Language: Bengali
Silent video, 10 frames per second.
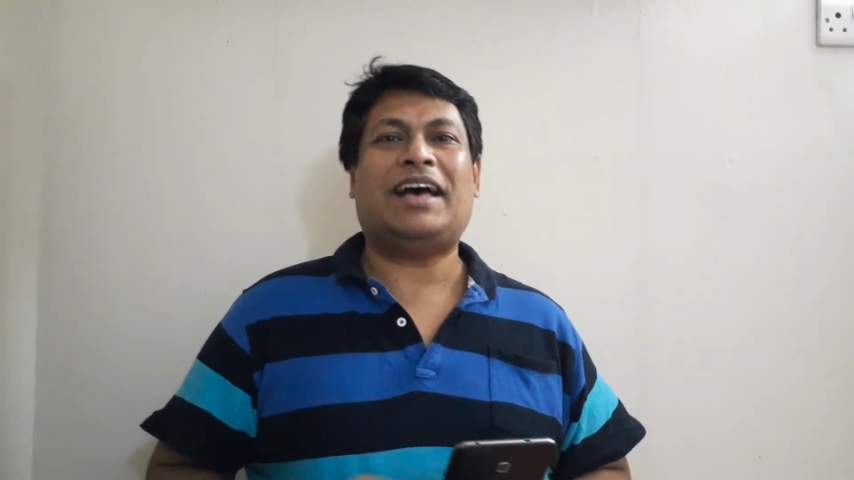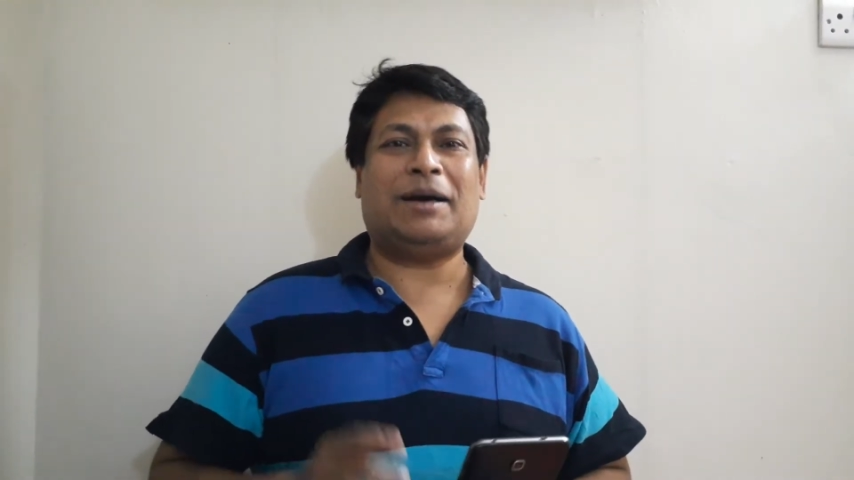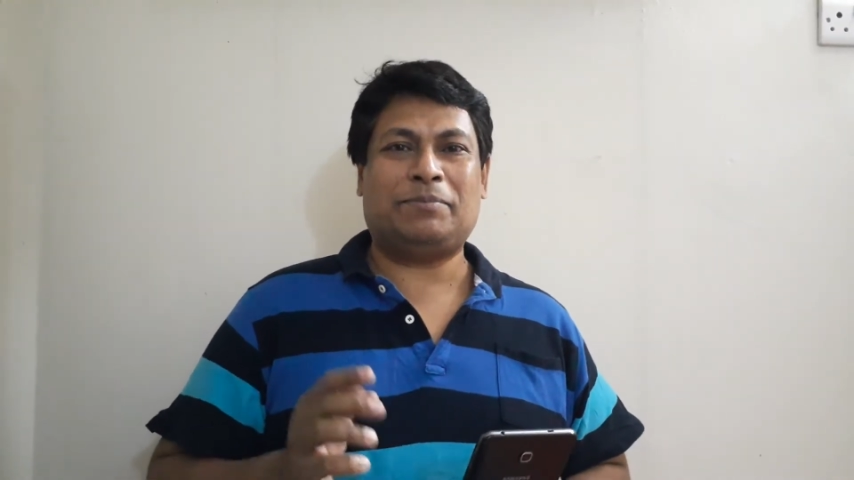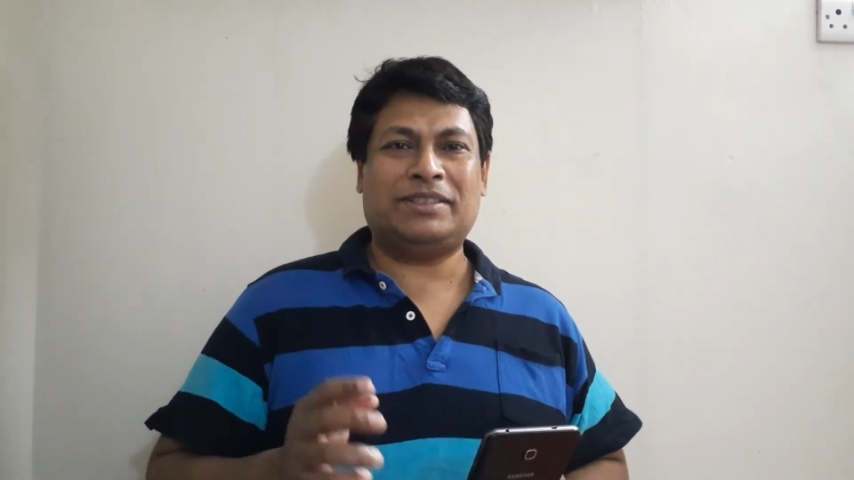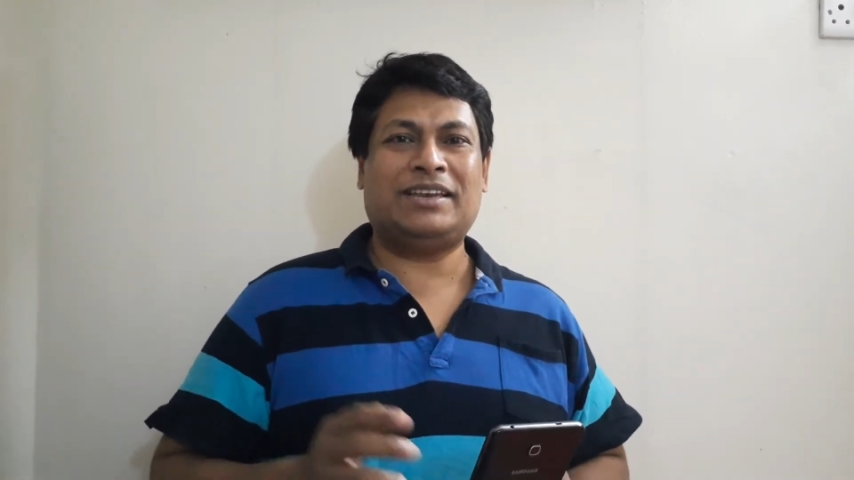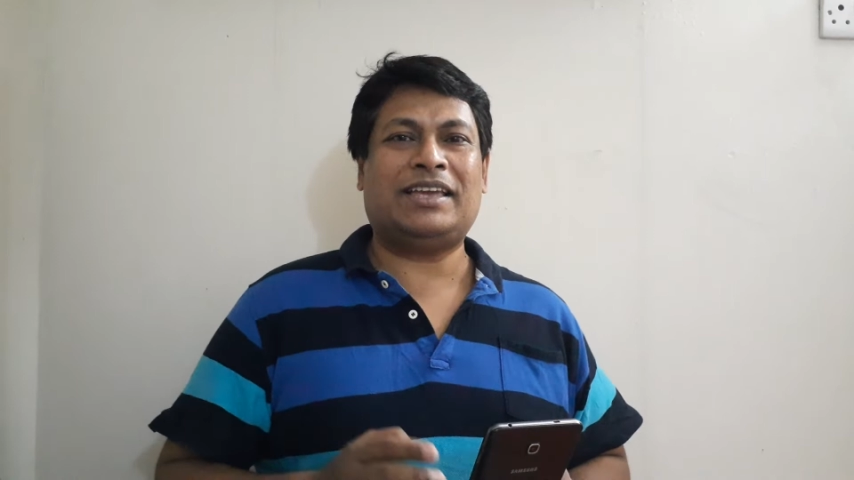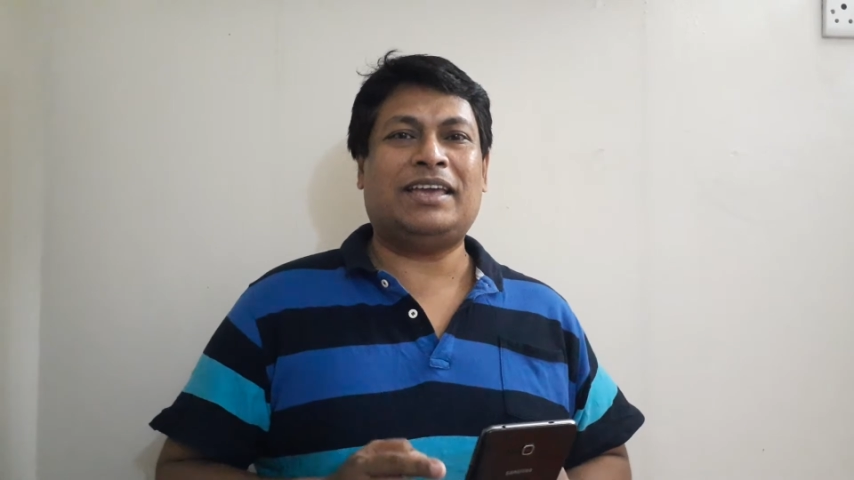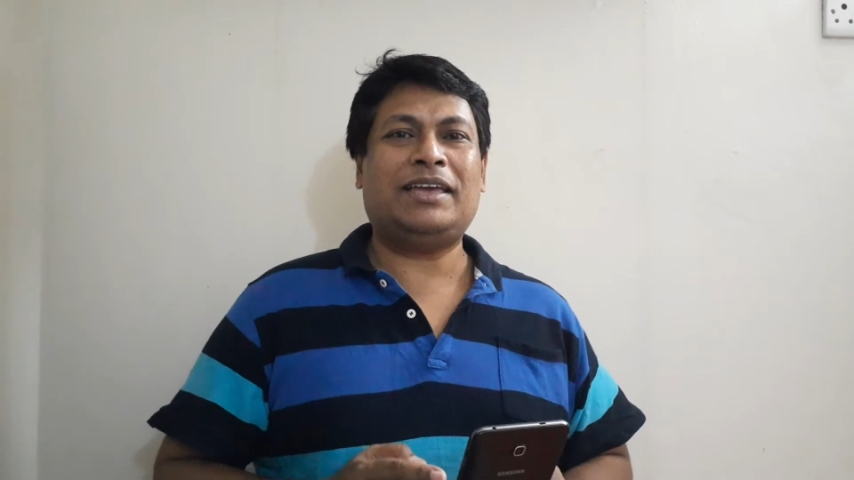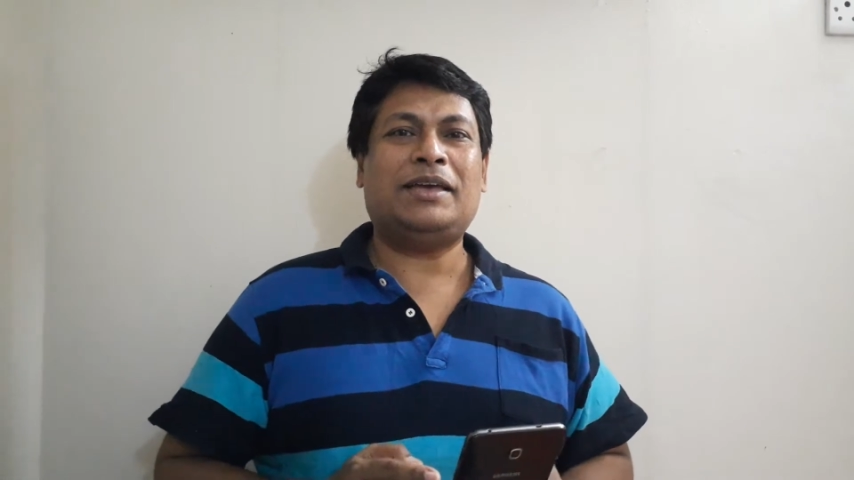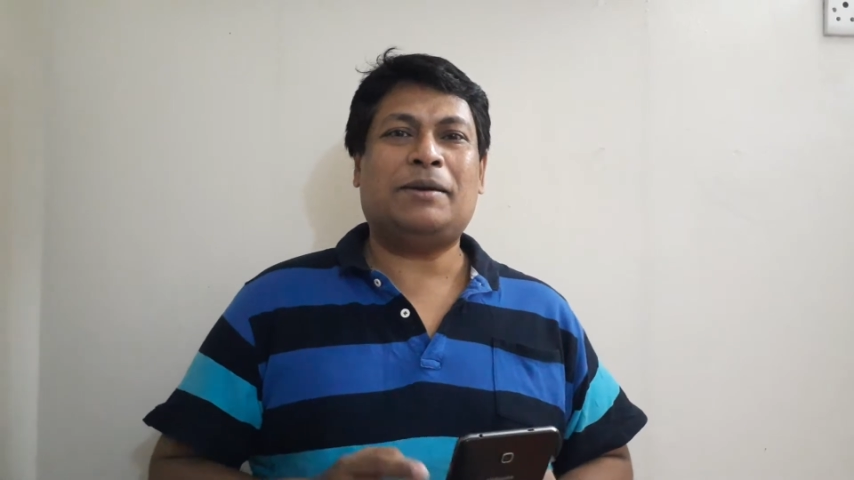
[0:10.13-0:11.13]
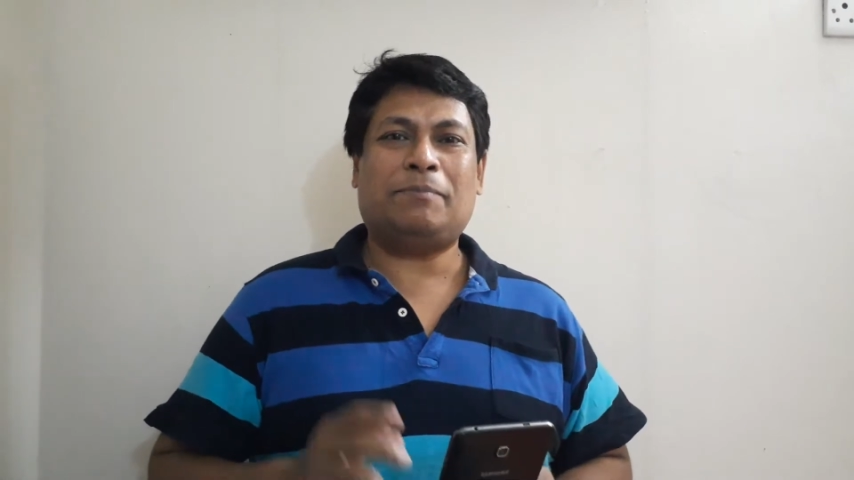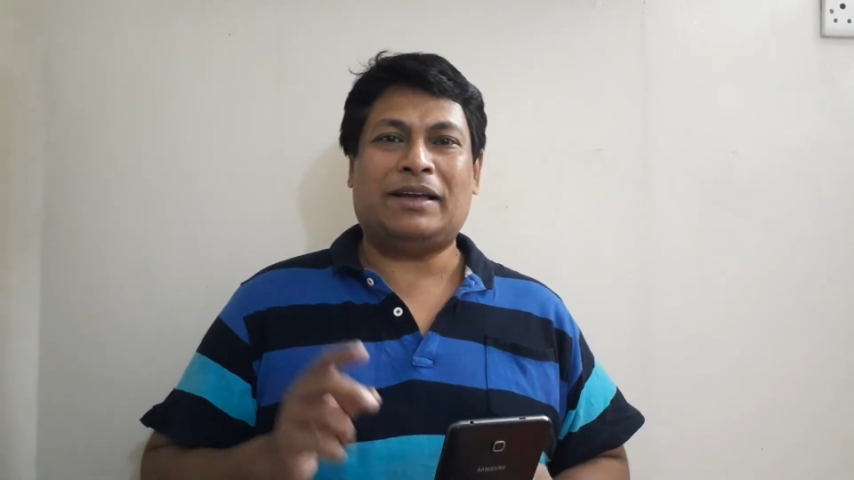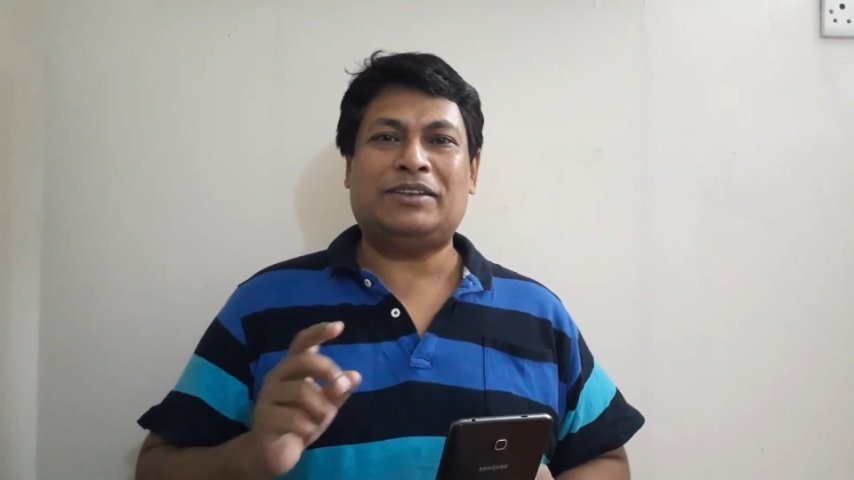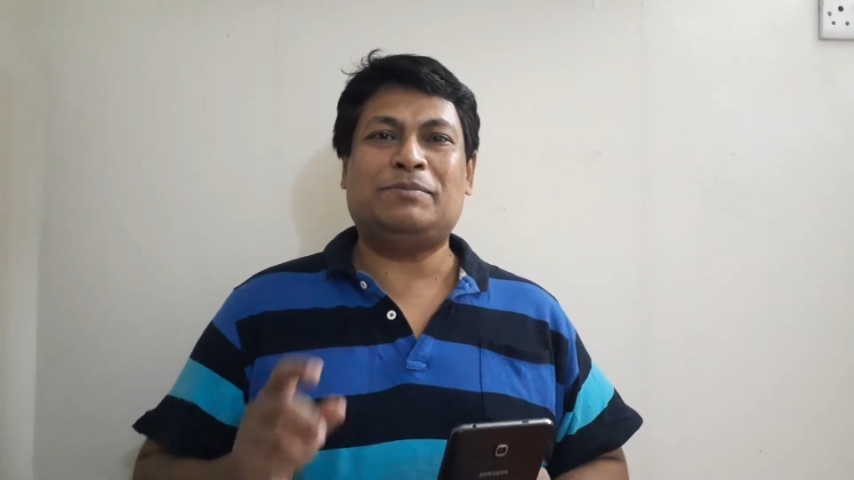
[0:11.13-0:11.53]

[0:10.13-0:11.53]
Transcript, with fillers: আপনাদেরকে পানি